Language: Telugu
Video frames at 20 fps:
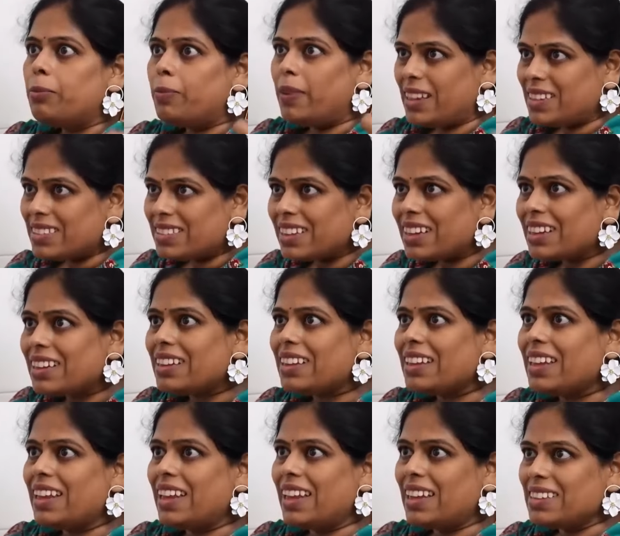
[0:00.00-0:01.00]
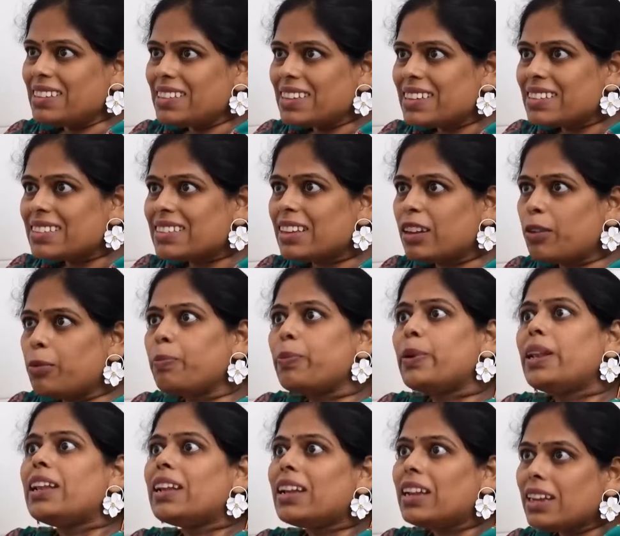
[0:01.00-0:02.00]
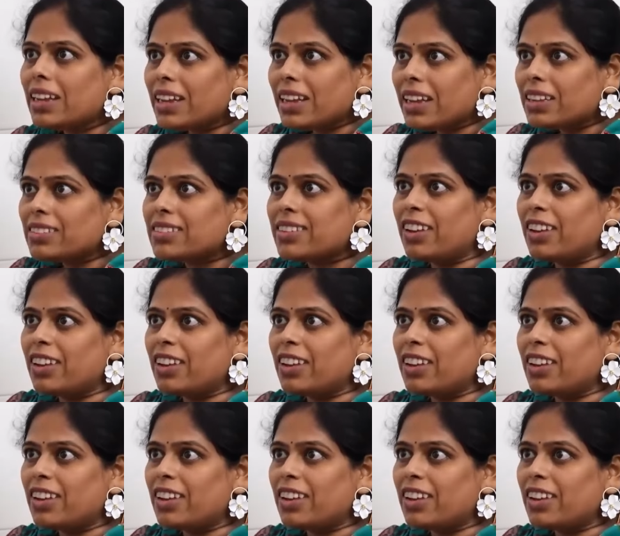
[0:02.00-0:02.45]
ప్లెజర్ది ఏం చేస్తారు పిల్లలకి